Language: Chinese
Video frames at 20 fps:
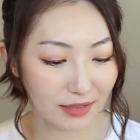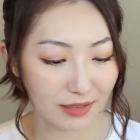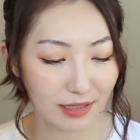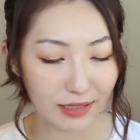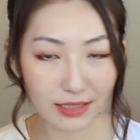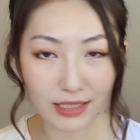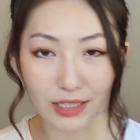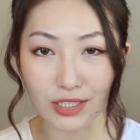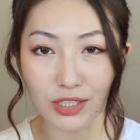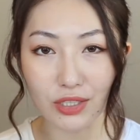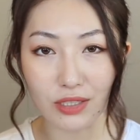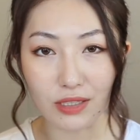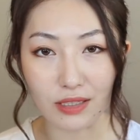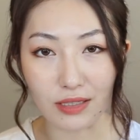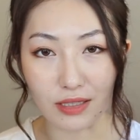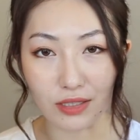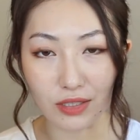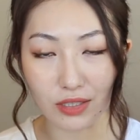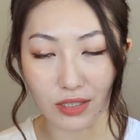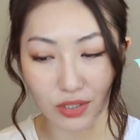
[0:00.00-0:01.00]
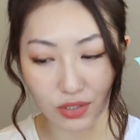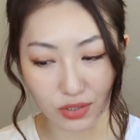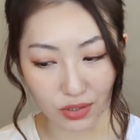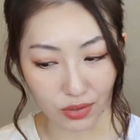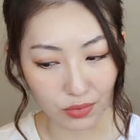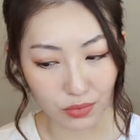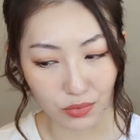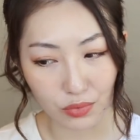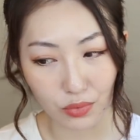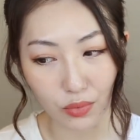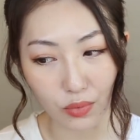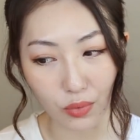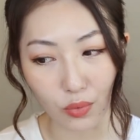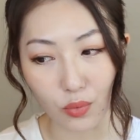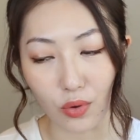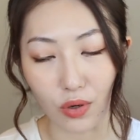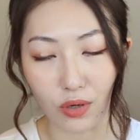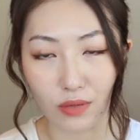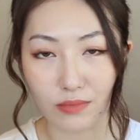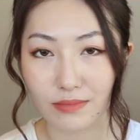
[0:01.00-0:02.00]
但这个湿纸巾真的是用
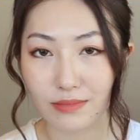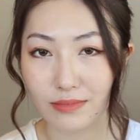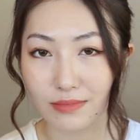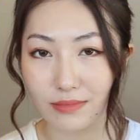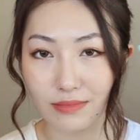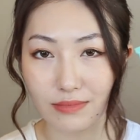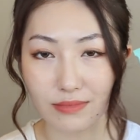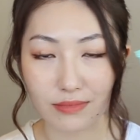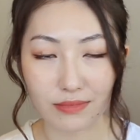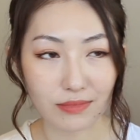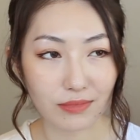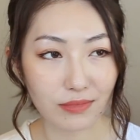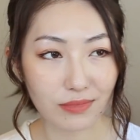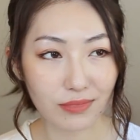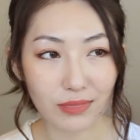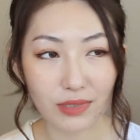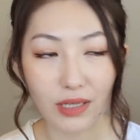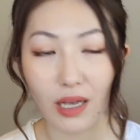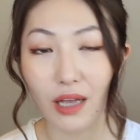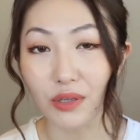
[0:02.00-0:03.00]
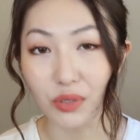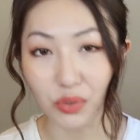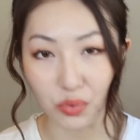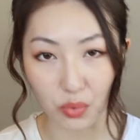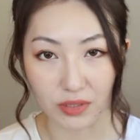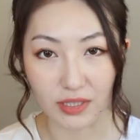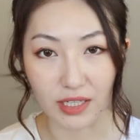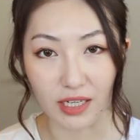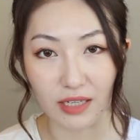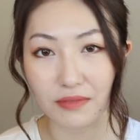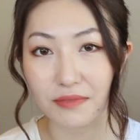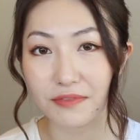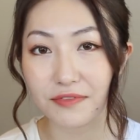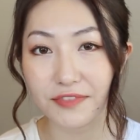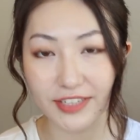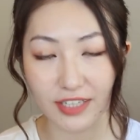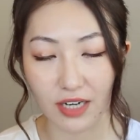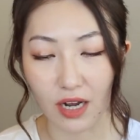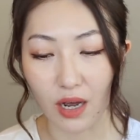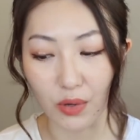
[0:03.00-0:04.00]
过很多年，
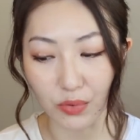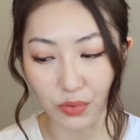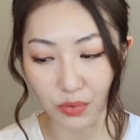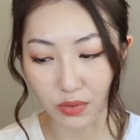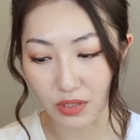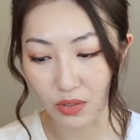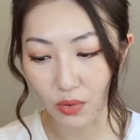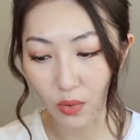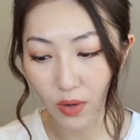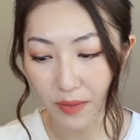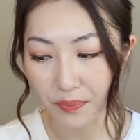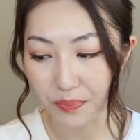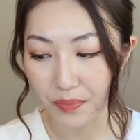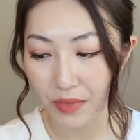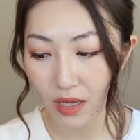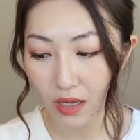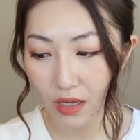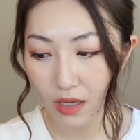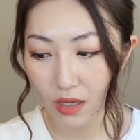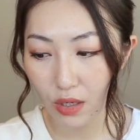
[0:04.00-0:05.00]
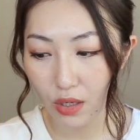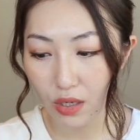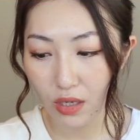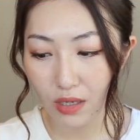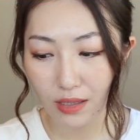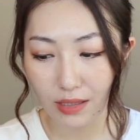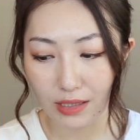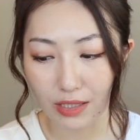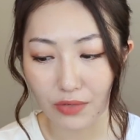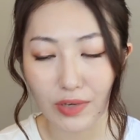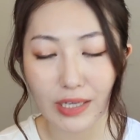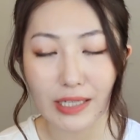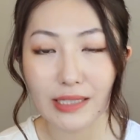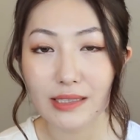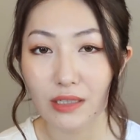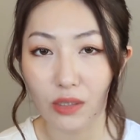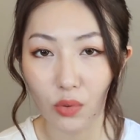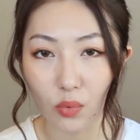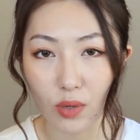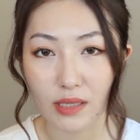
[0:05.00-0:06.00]
非常好用的一款。因为疫
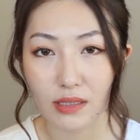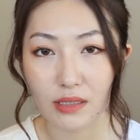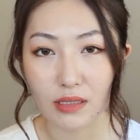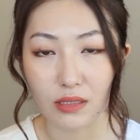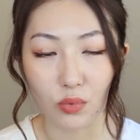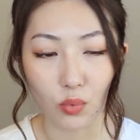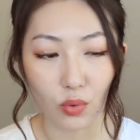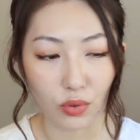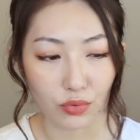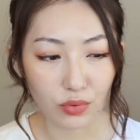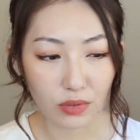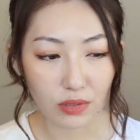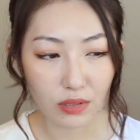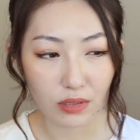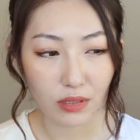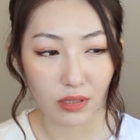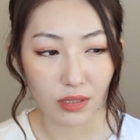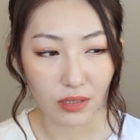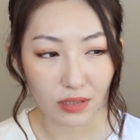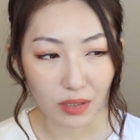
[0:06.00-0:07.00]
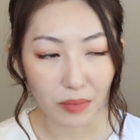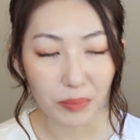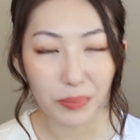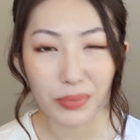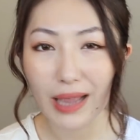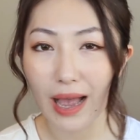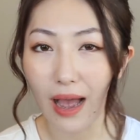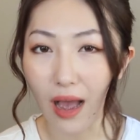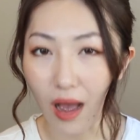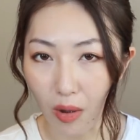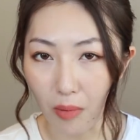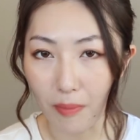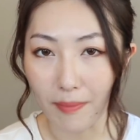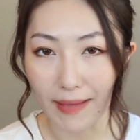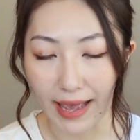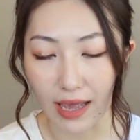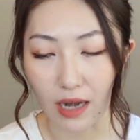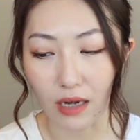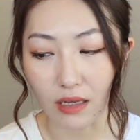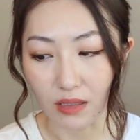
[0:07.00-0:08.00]
情的关系，我觉得可能不太好
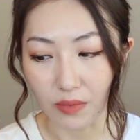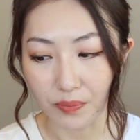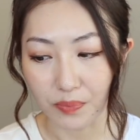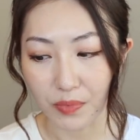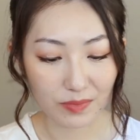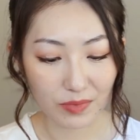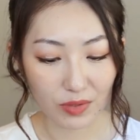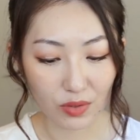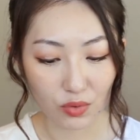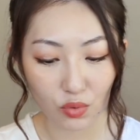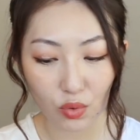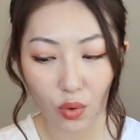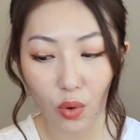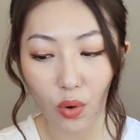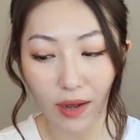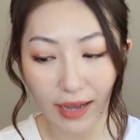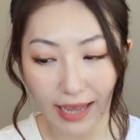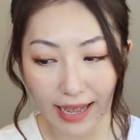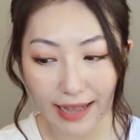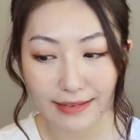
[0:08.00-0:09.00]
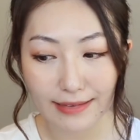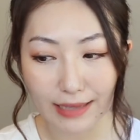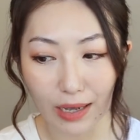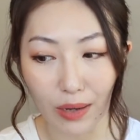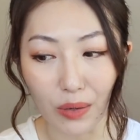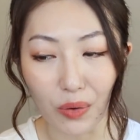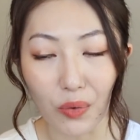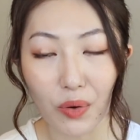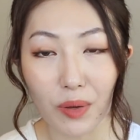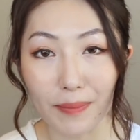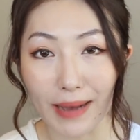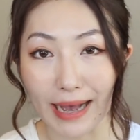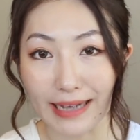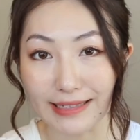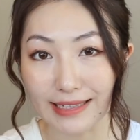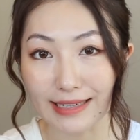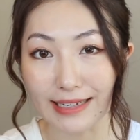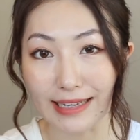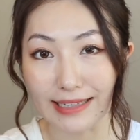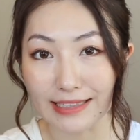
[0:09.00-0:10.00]
买了，如果我看到了，会把
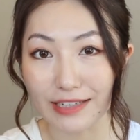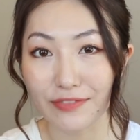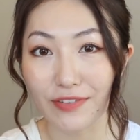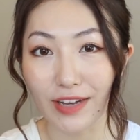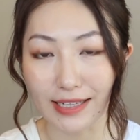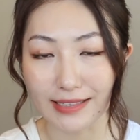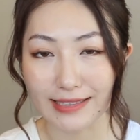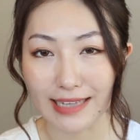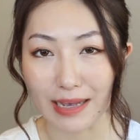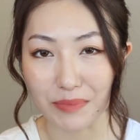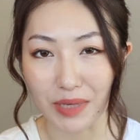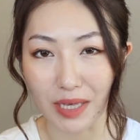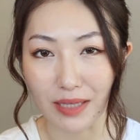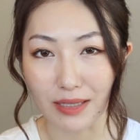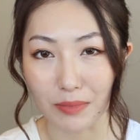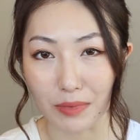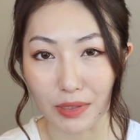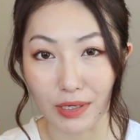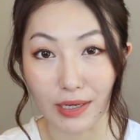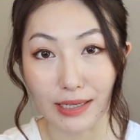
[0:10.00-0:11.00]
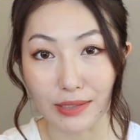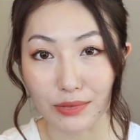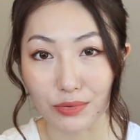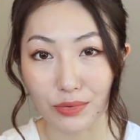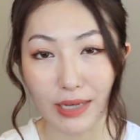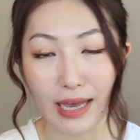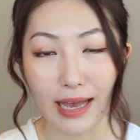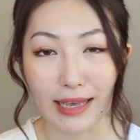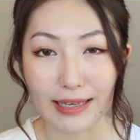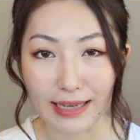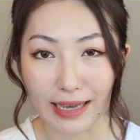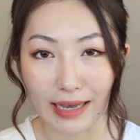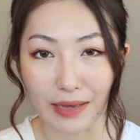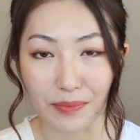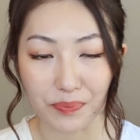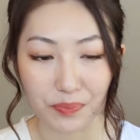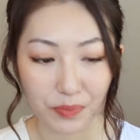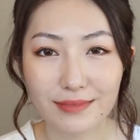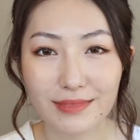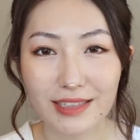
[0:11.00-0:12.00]
一些链接放在下面，你们可以去看一看。